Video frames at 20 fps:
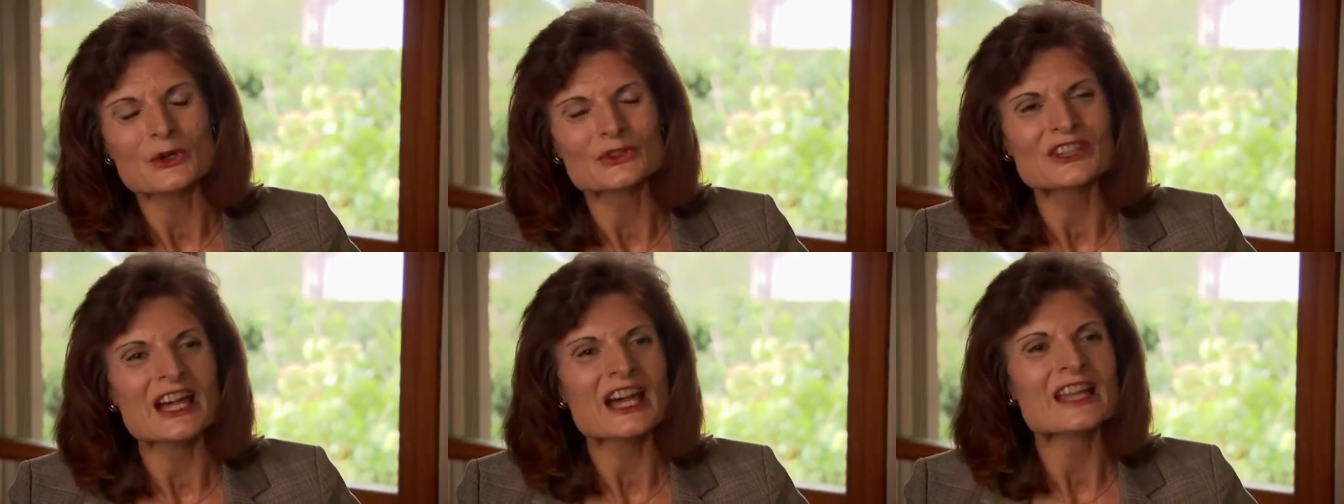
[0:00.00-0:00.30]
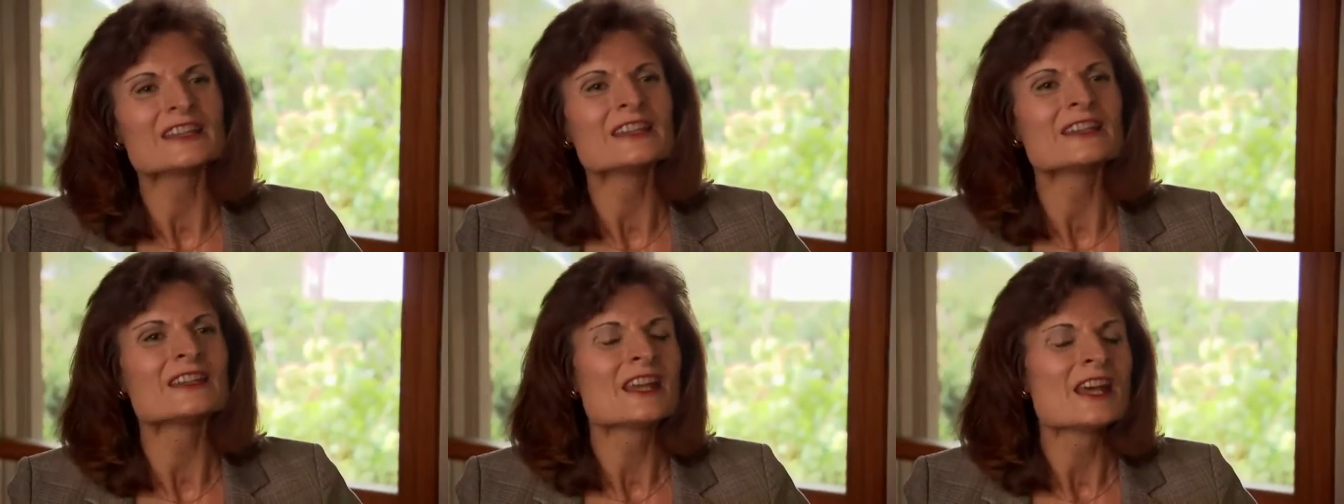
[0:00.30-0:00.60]
Und
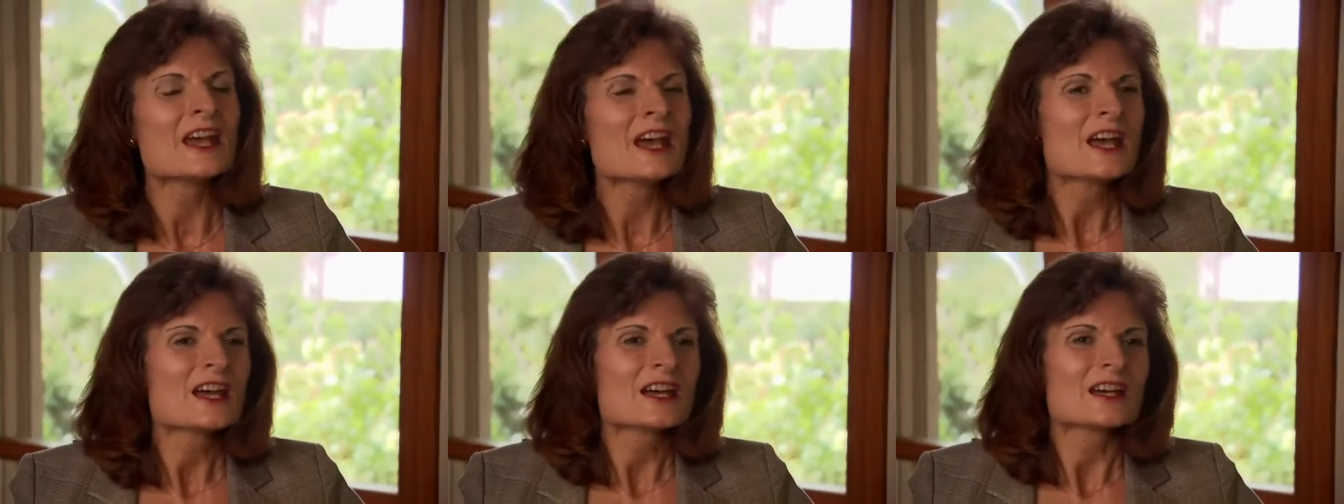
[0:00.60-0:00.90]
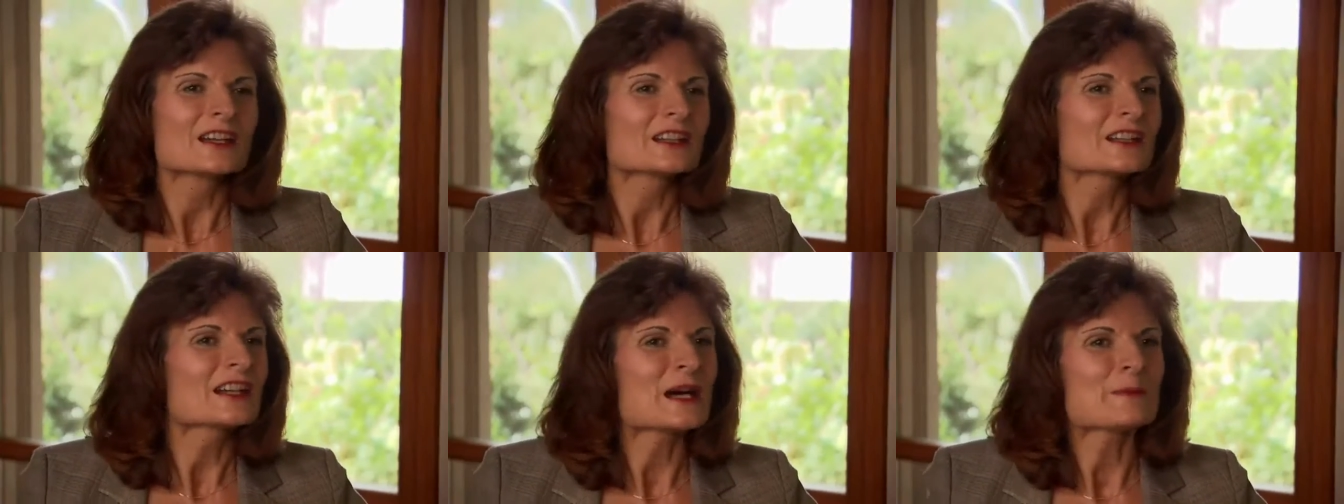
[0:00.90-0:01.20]
dann
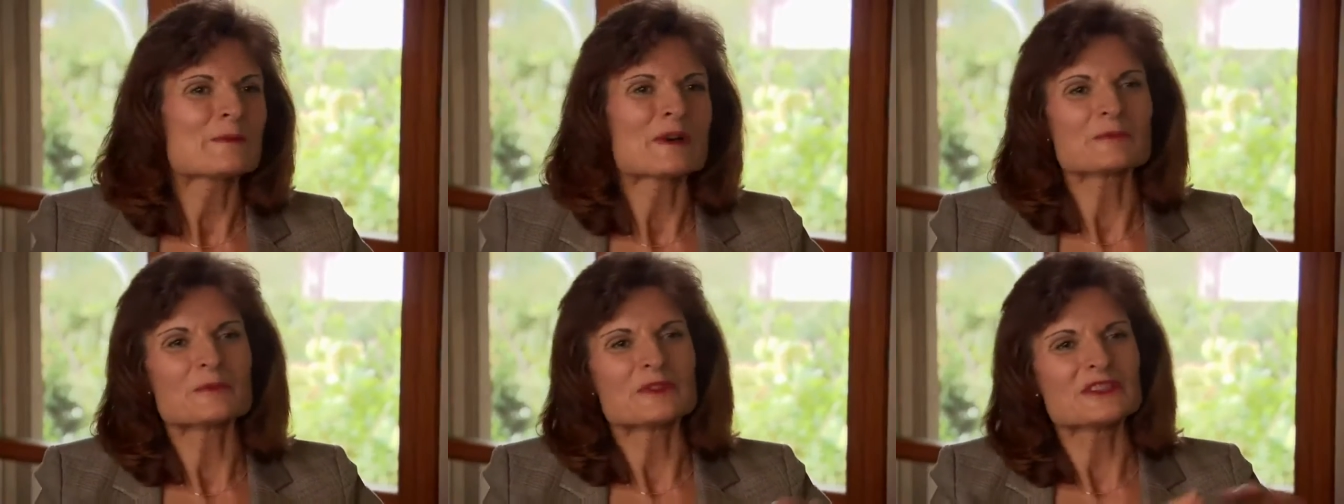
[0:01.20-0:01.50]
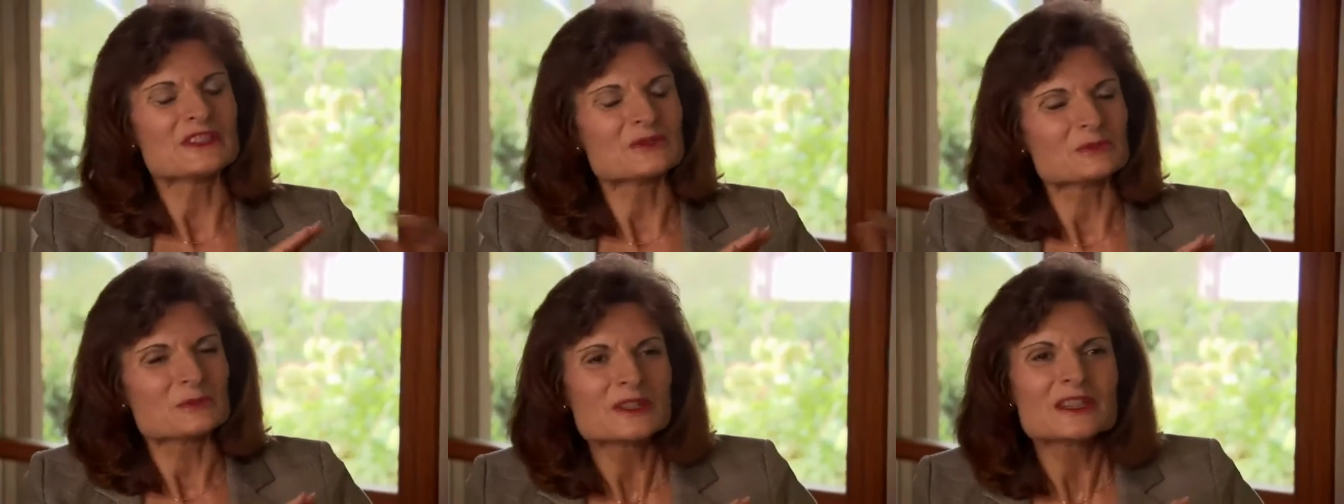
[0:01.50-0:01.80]
äh, kann man
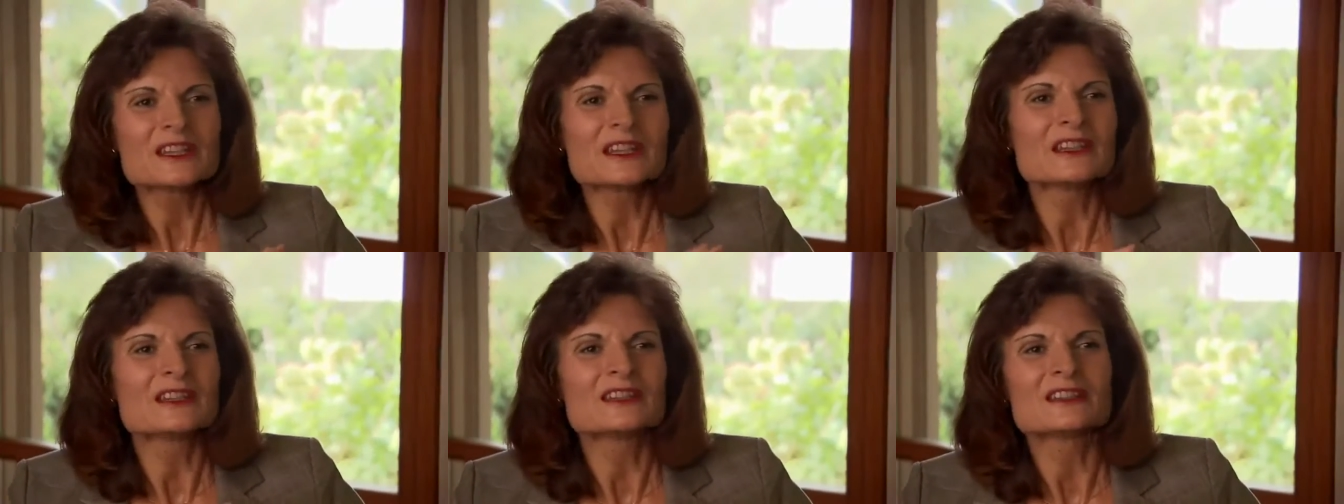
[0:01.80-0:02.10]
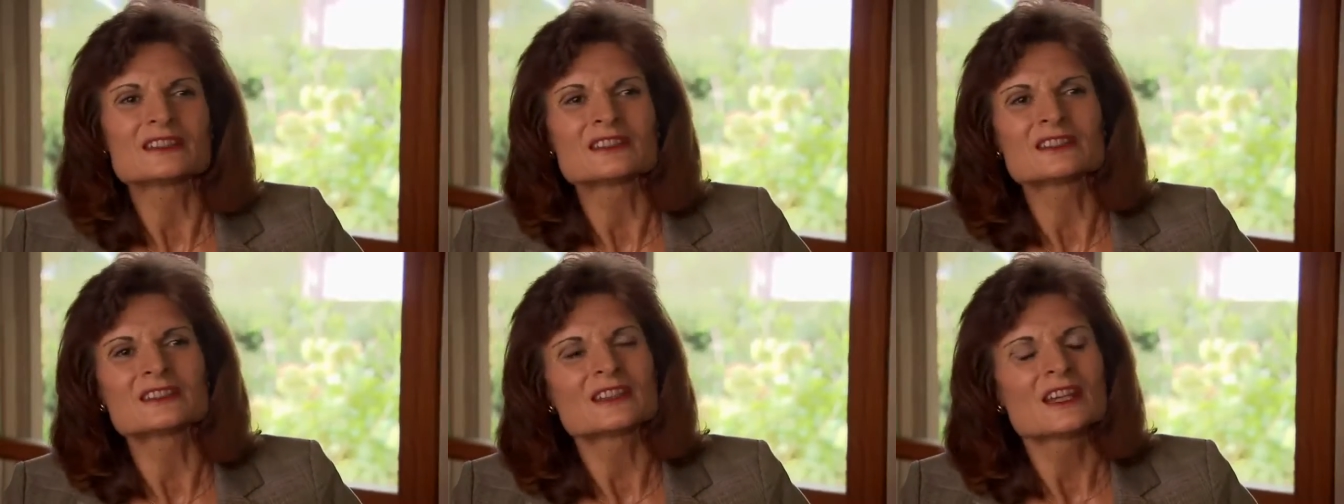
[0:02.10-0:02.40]
mit diesem
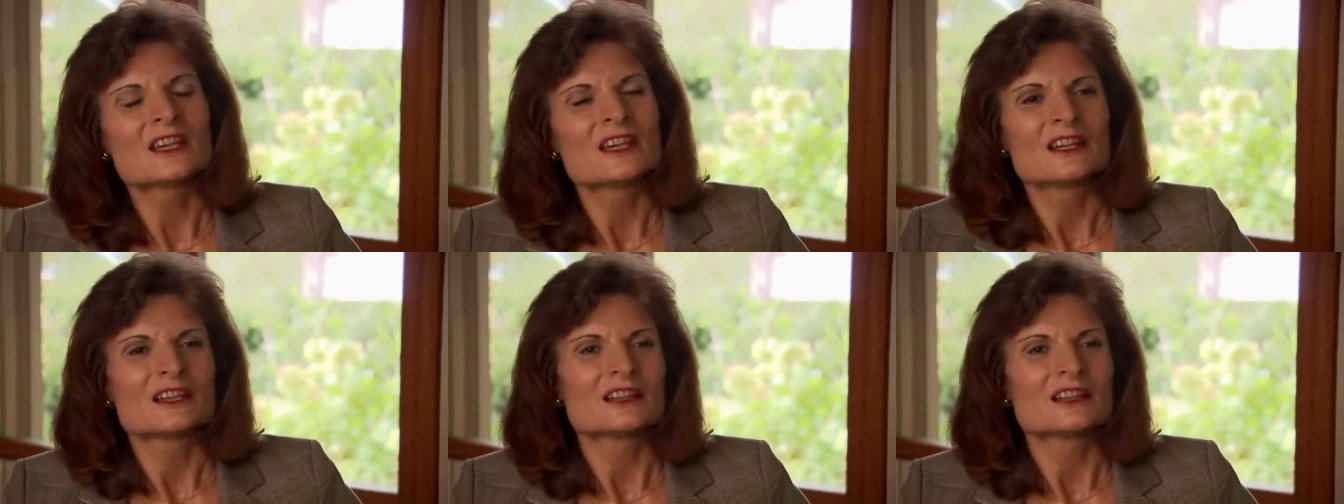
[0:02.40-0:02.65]
Kind,